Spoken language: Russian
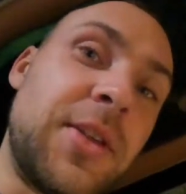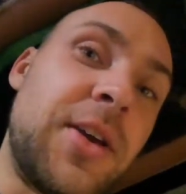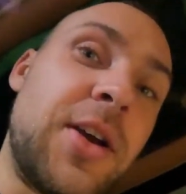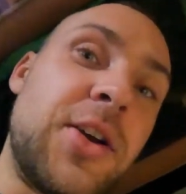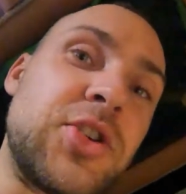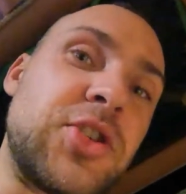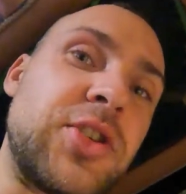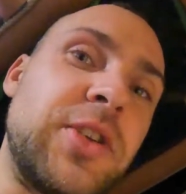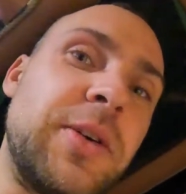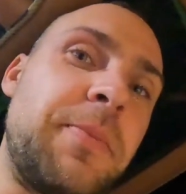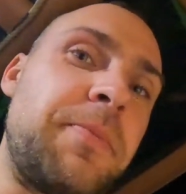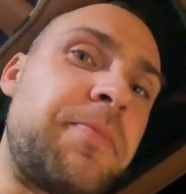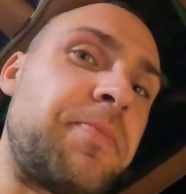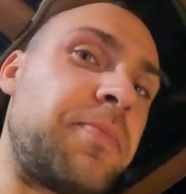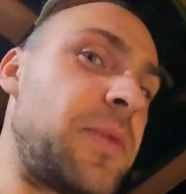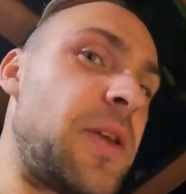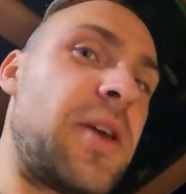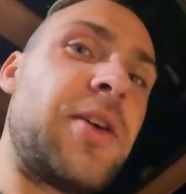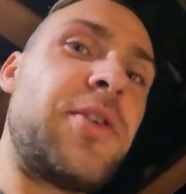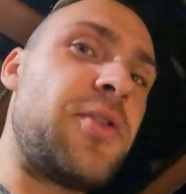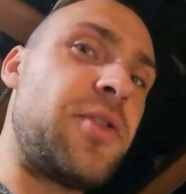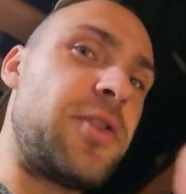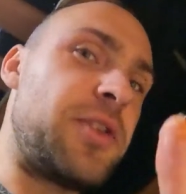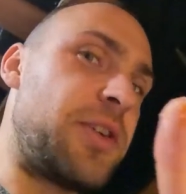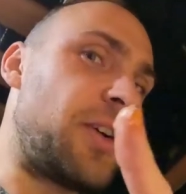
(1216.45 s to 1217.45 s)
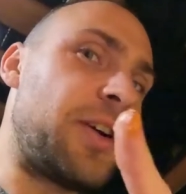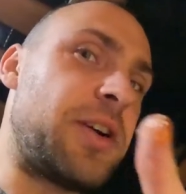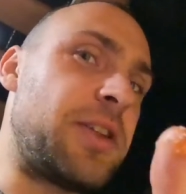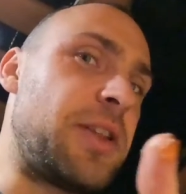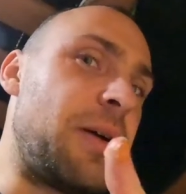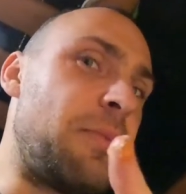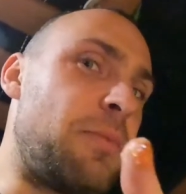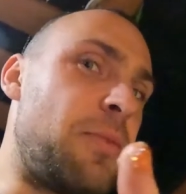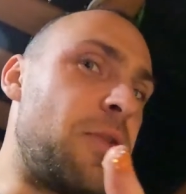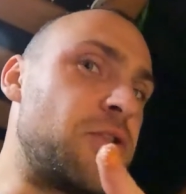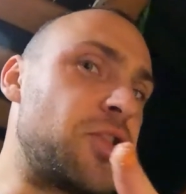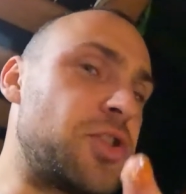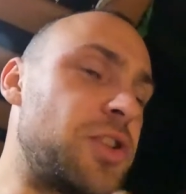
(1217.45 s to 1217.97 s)
Так что ее
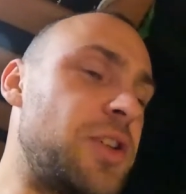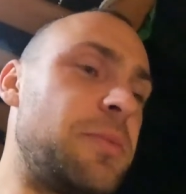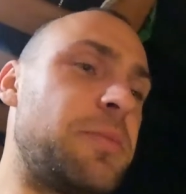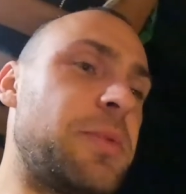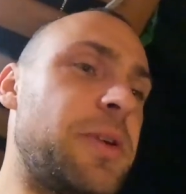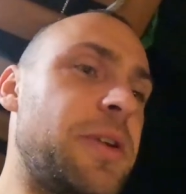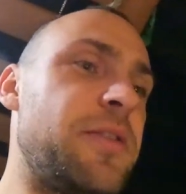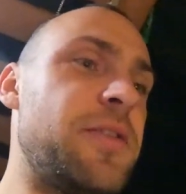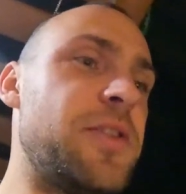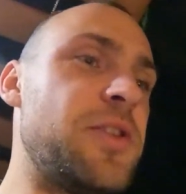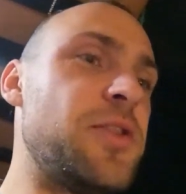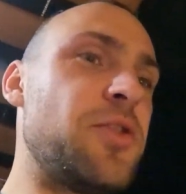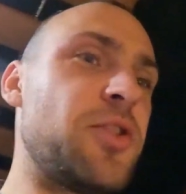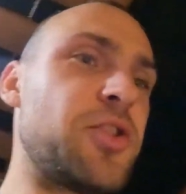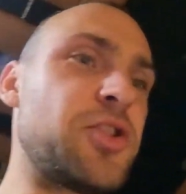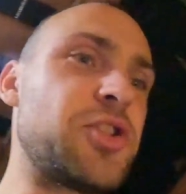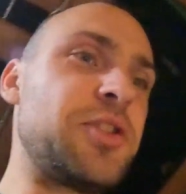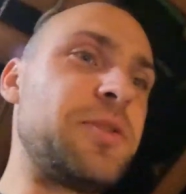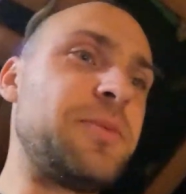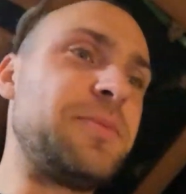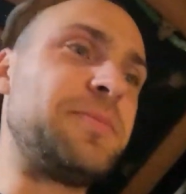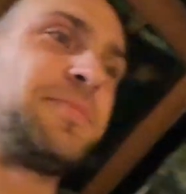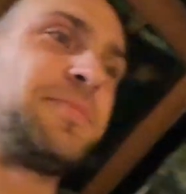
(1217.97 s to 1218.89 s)
никогда больше не проведешь.